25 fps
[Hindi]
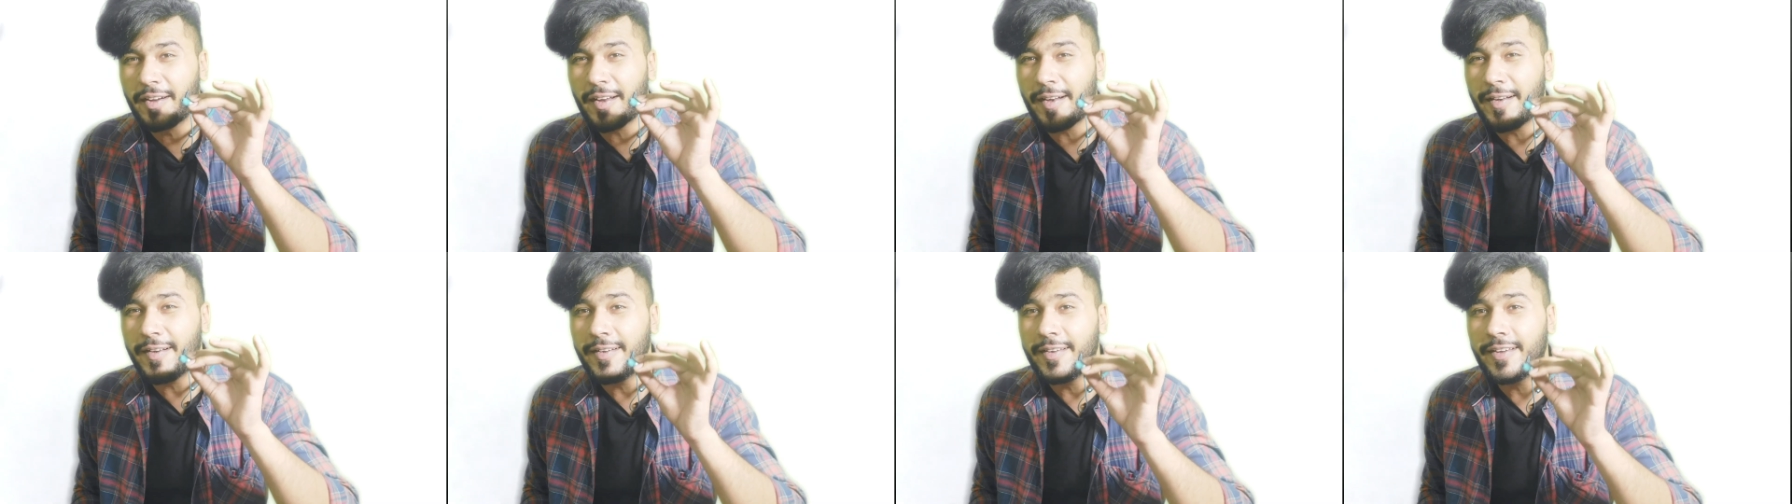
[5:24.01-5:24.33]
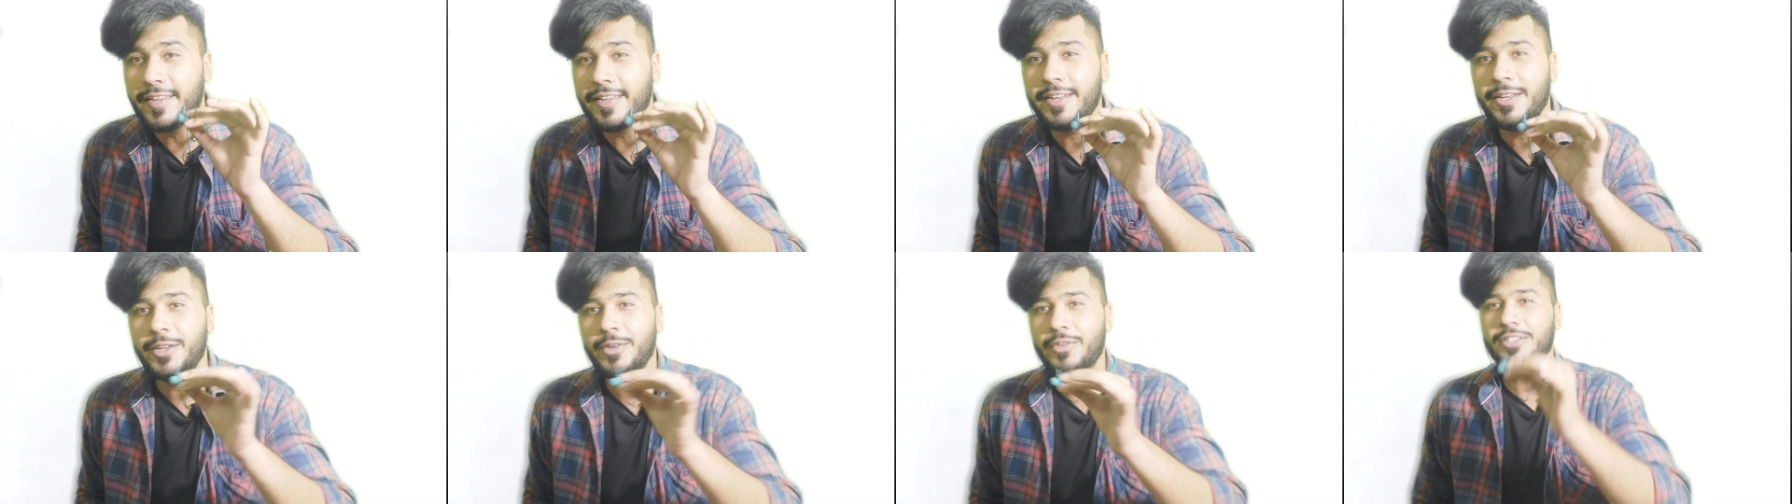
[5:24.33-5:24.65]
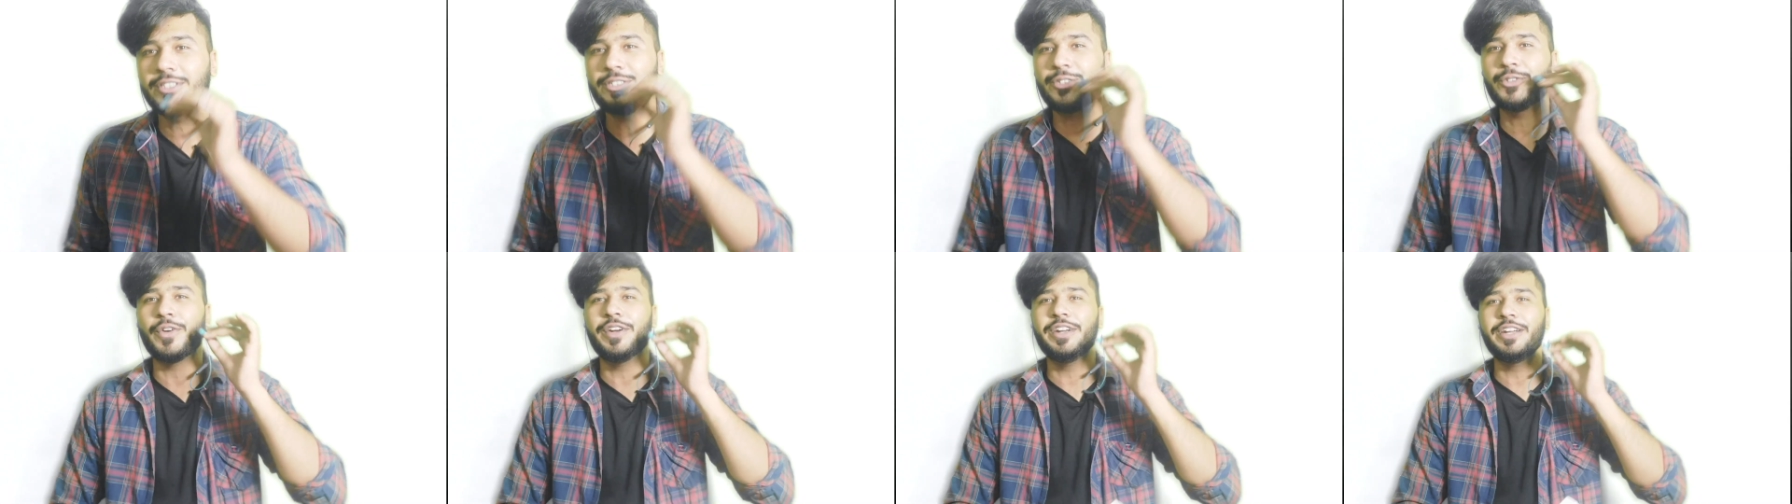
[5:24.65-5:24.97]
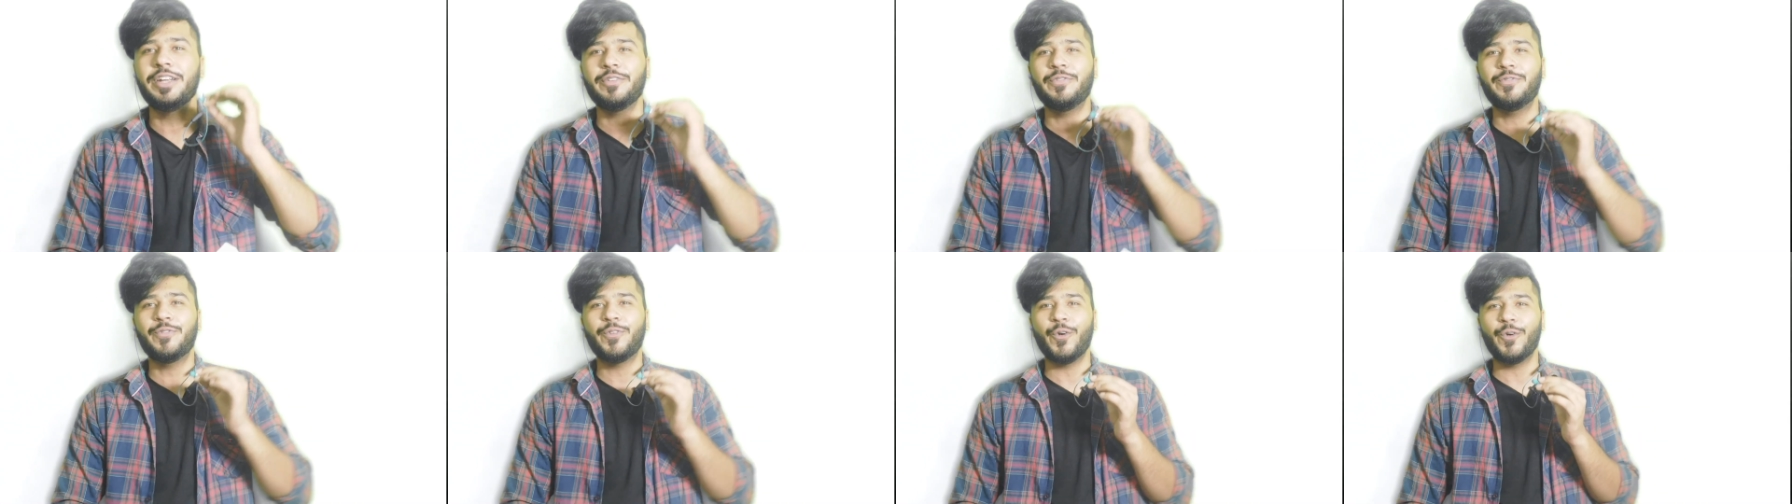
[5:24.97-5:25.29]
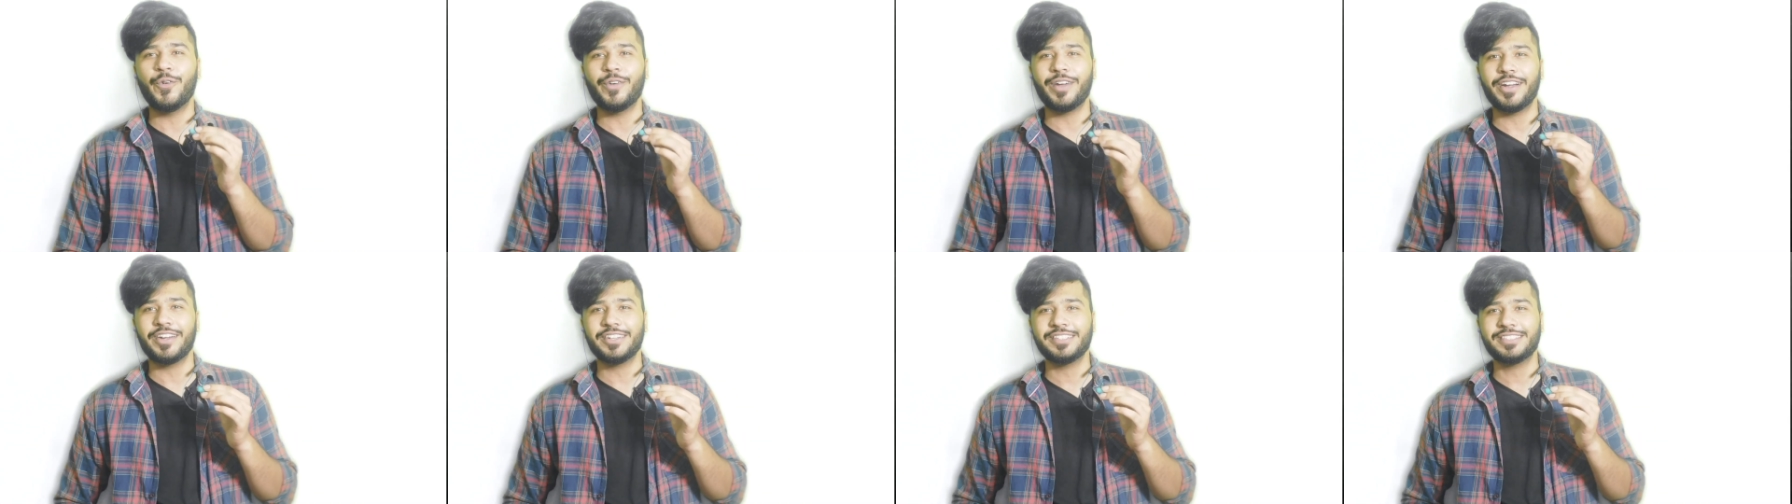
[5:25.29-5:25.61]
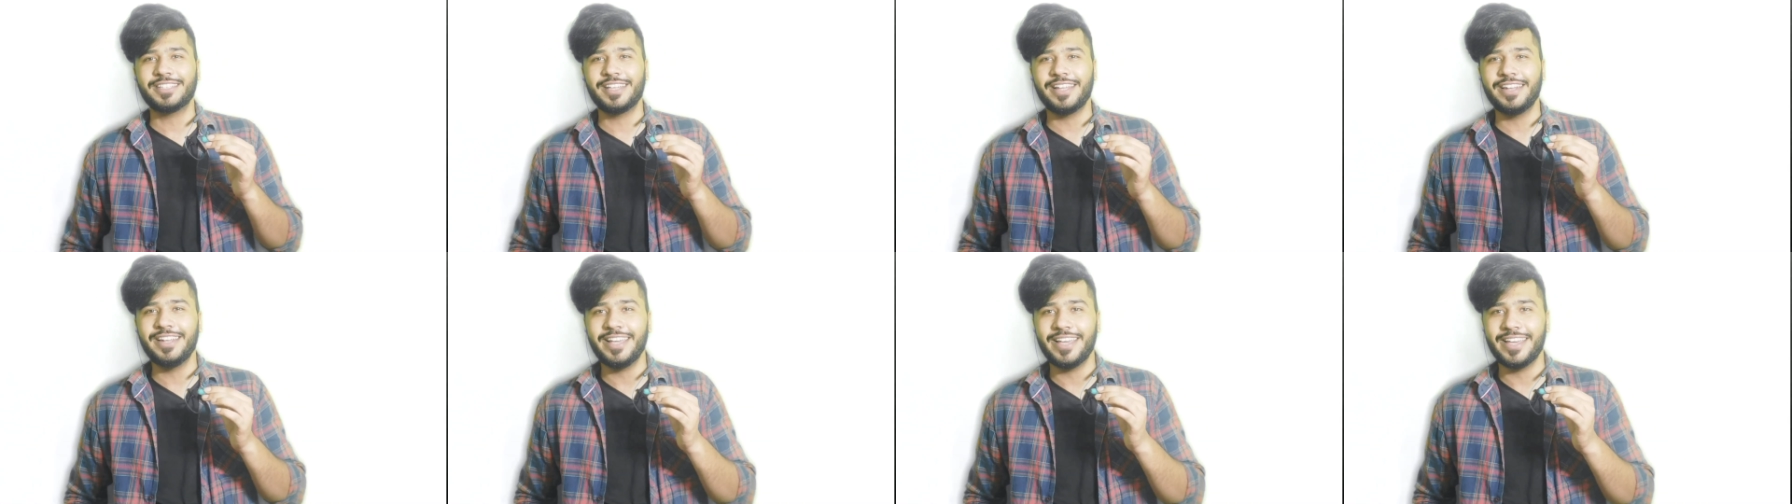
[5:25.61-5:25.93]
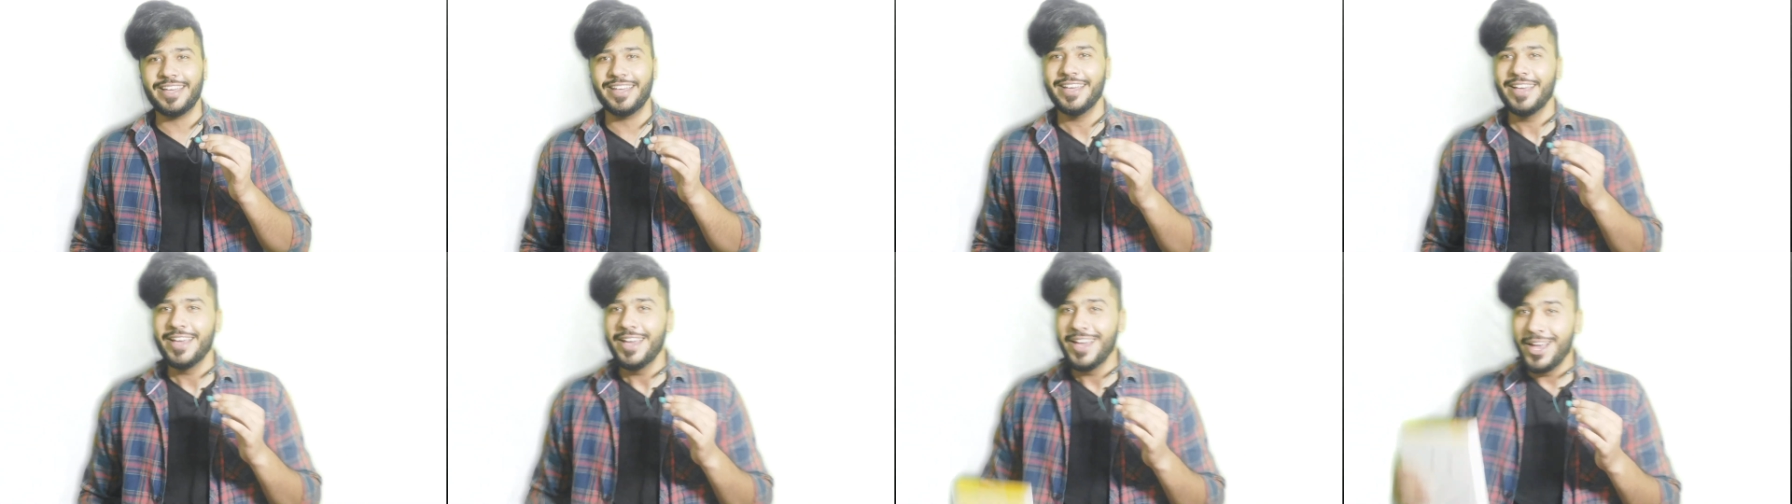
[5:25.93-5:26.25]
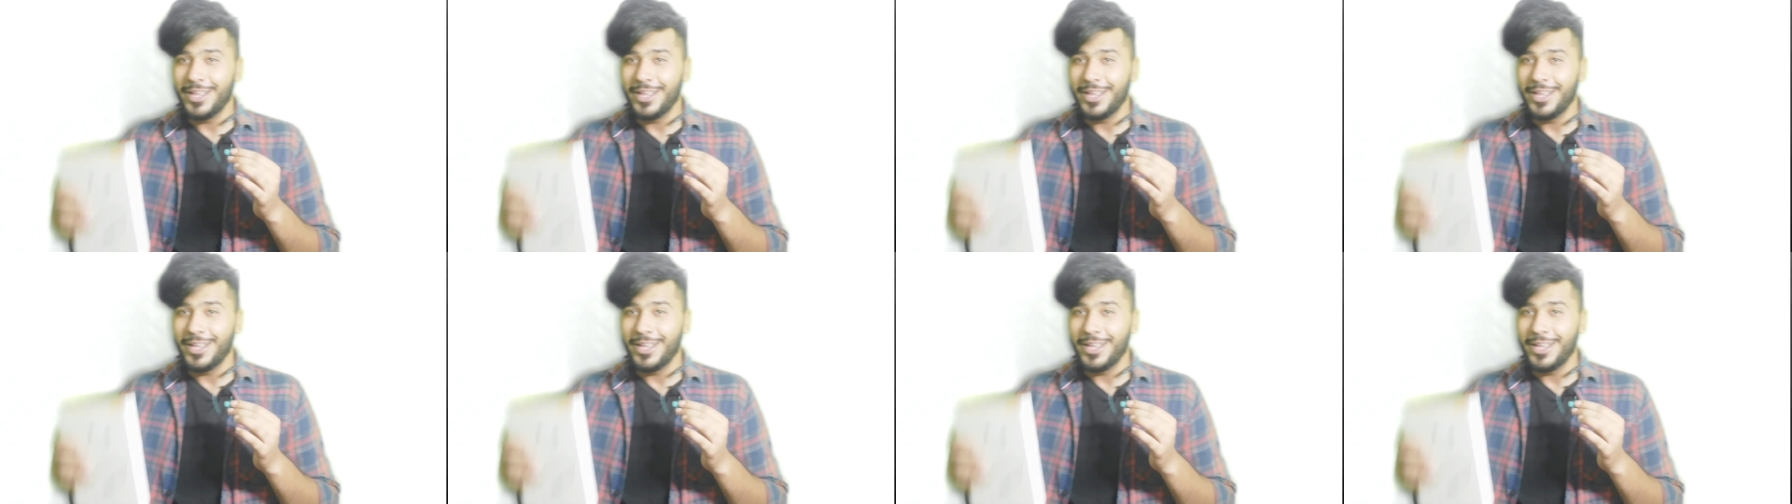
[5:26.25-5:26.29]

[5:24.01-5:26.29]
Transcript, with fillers: कंटिन्यूस 24 फोर आवर्स के लिए